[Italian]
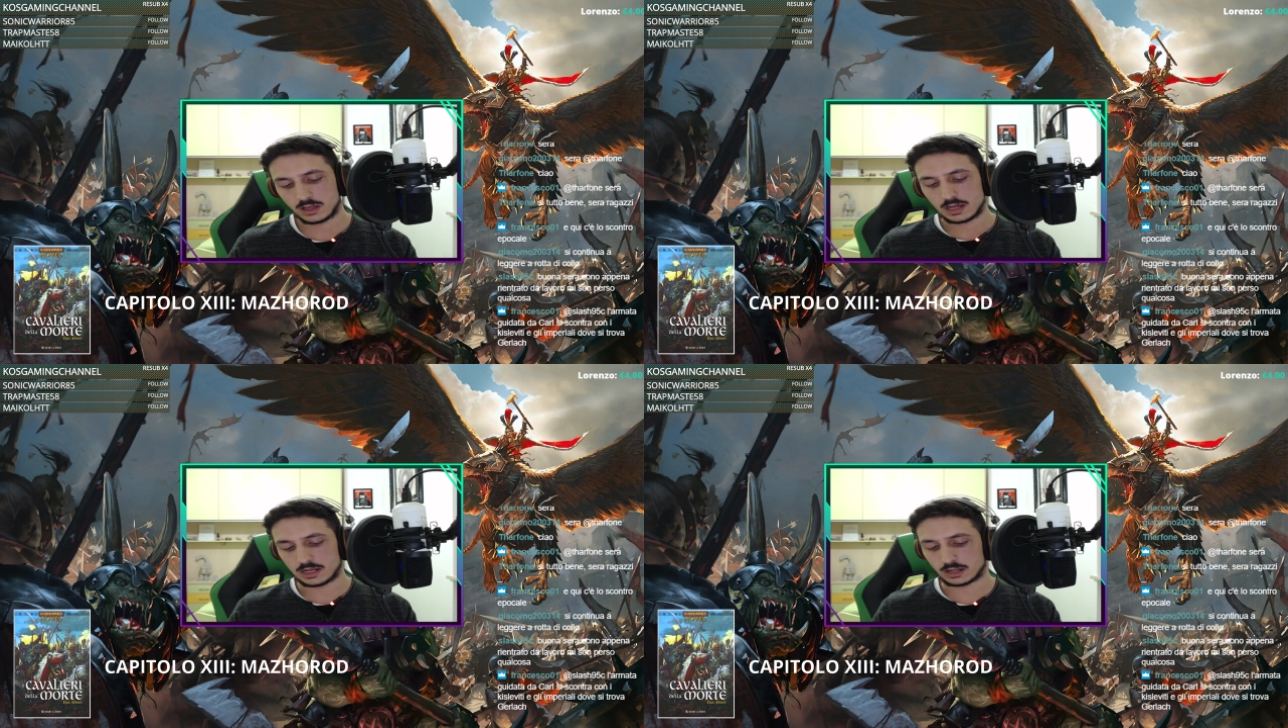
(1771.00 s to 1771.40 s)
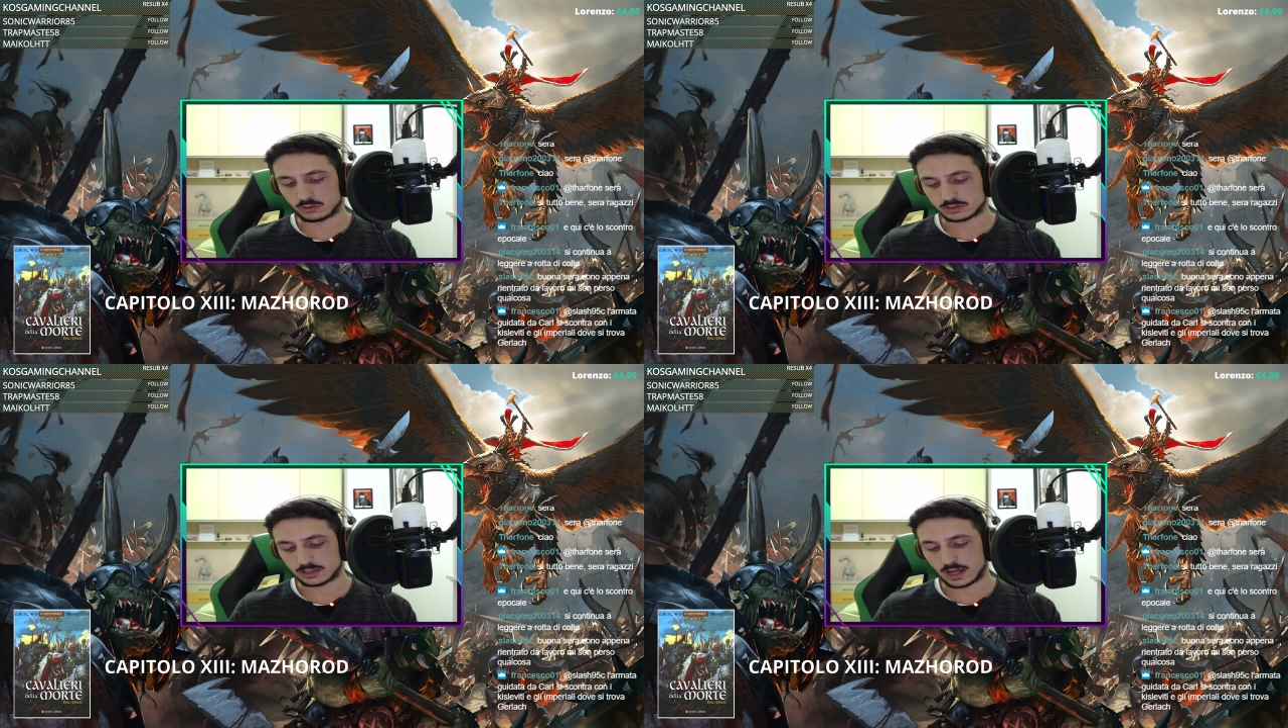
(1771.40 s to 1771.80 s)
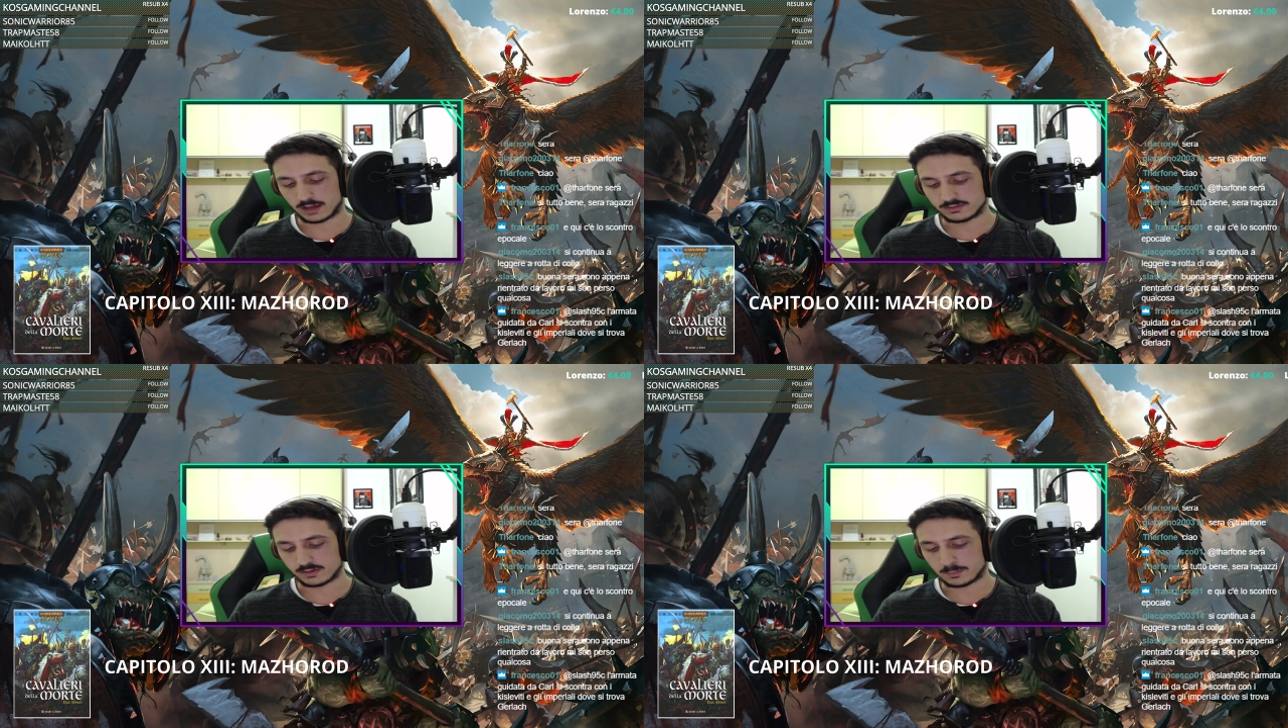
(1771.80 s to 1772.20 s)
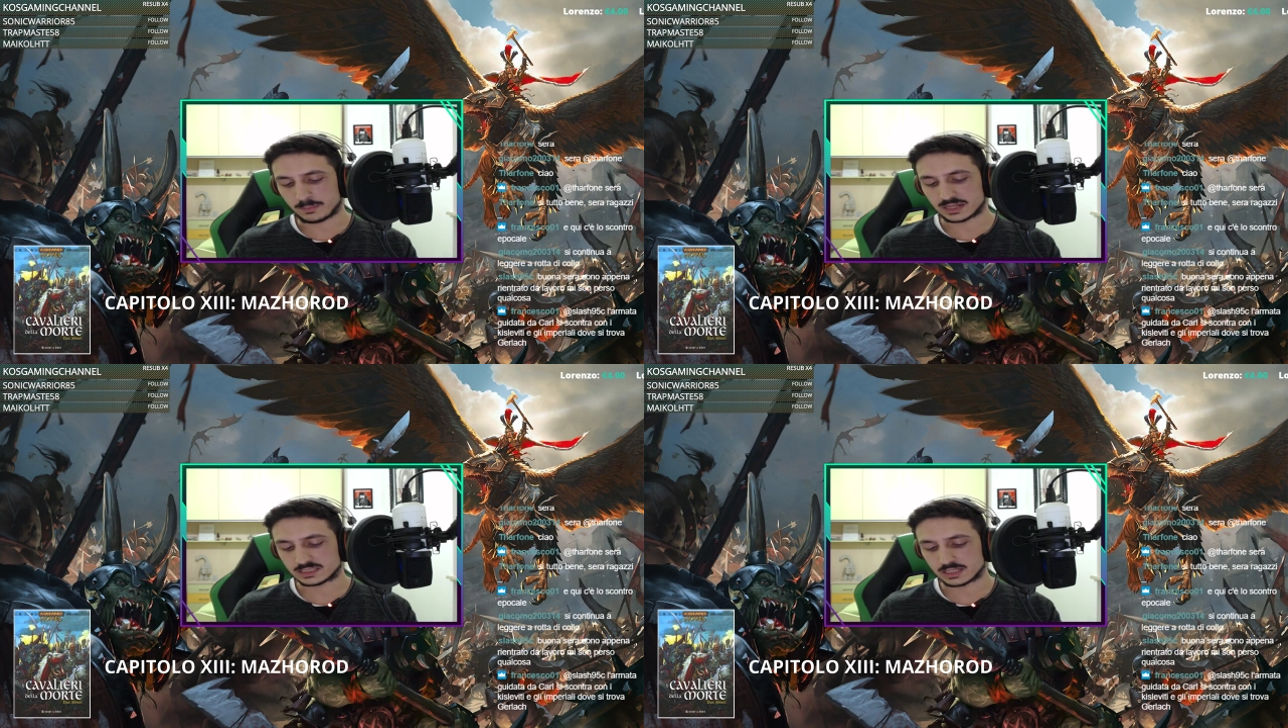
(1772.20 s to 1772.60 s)
La rota aveva
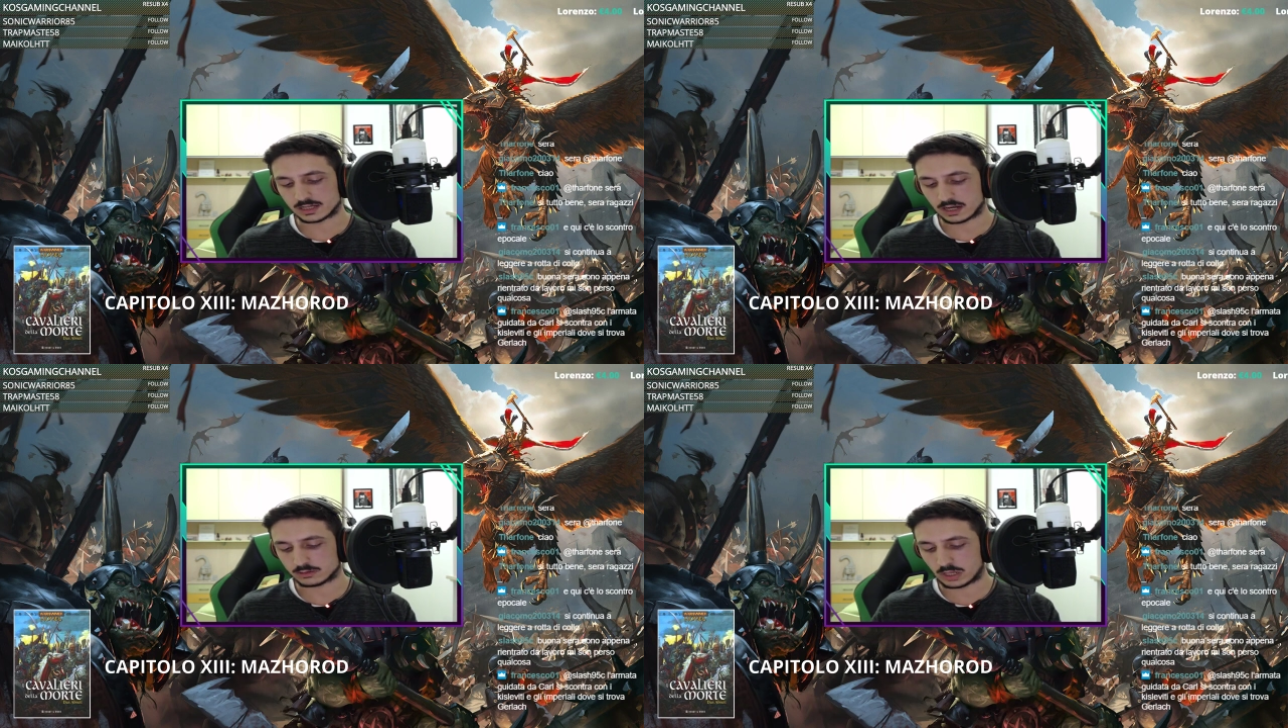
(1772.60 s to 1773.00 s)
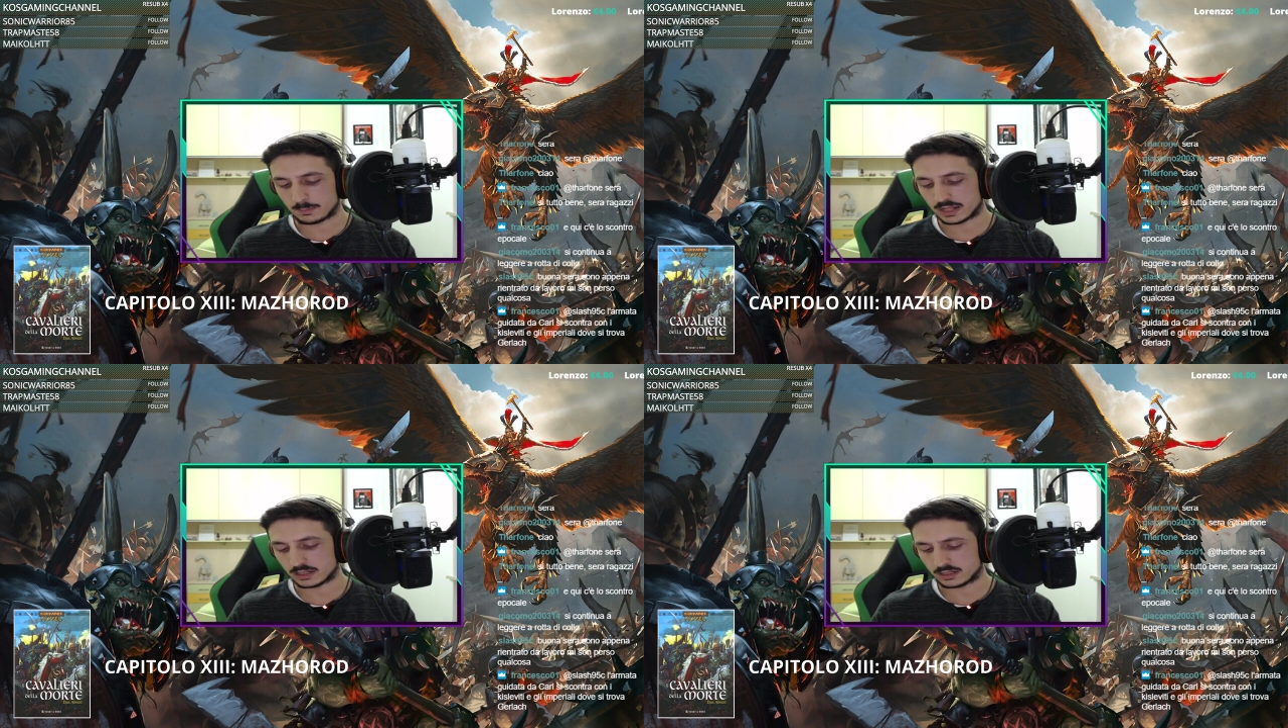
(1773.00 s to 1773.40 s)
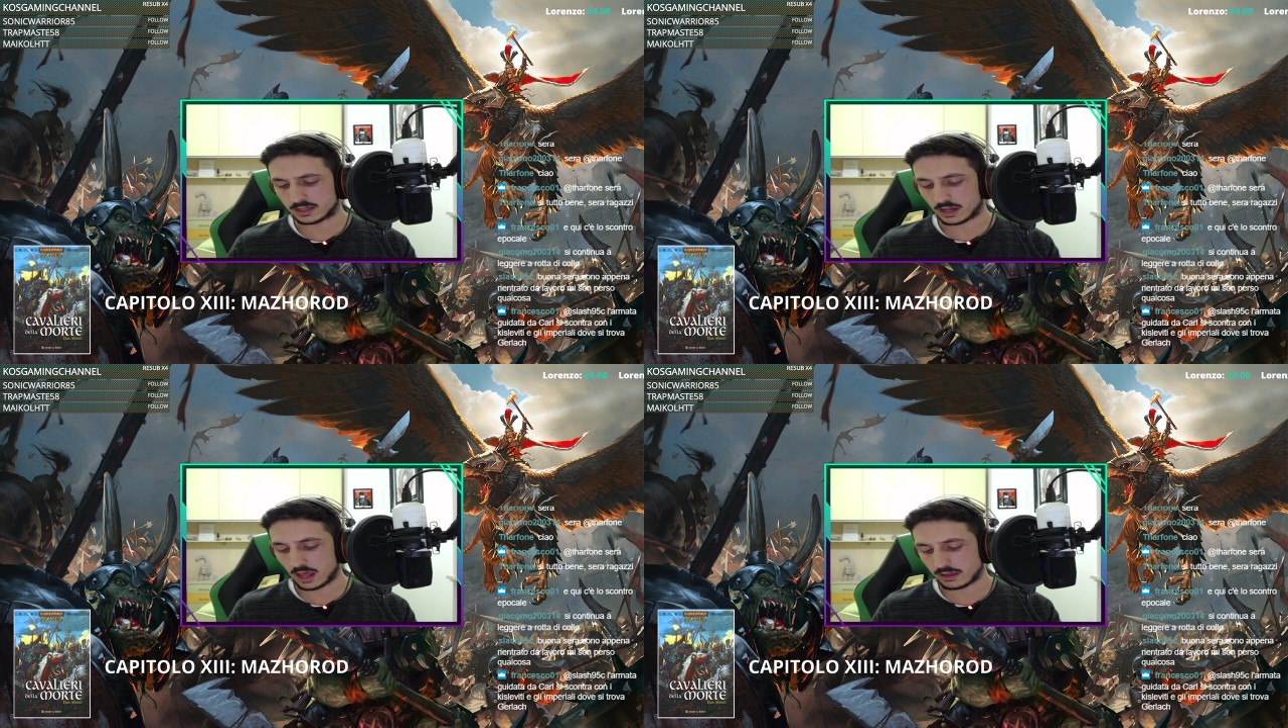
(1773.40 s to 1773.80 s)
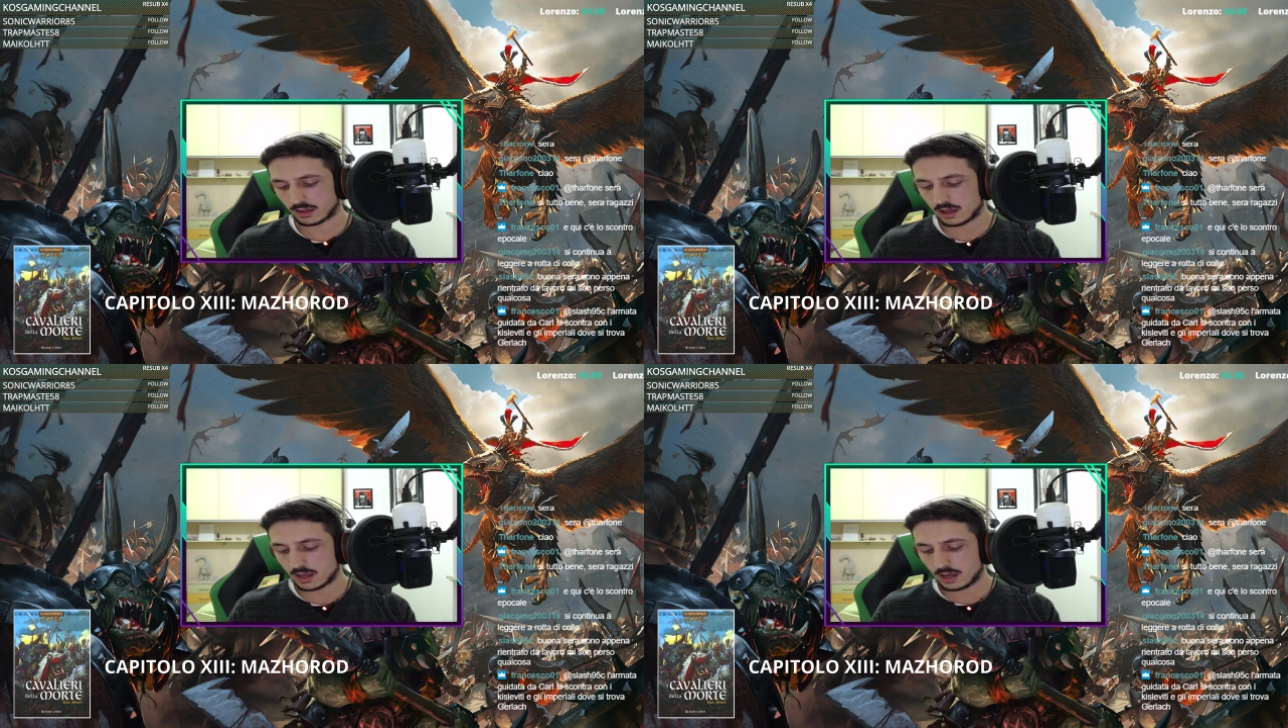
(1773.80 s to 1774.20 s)
massacrato la banda di Creia